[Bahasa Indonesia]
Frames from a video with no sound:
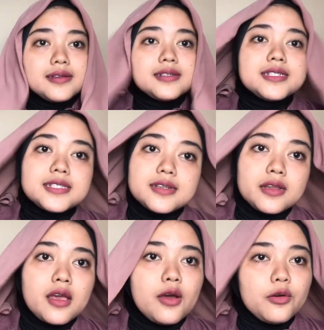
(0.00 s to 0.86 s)
di
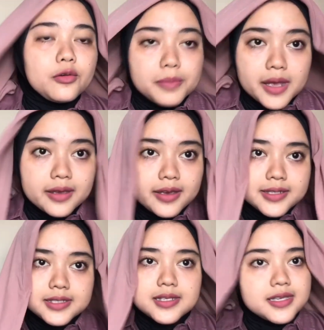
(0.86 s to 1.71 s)
sini aku
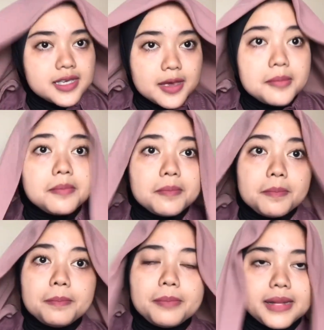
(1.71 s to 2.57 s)
pakai segi
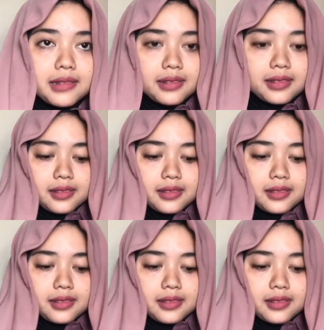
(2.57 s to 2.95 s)
empat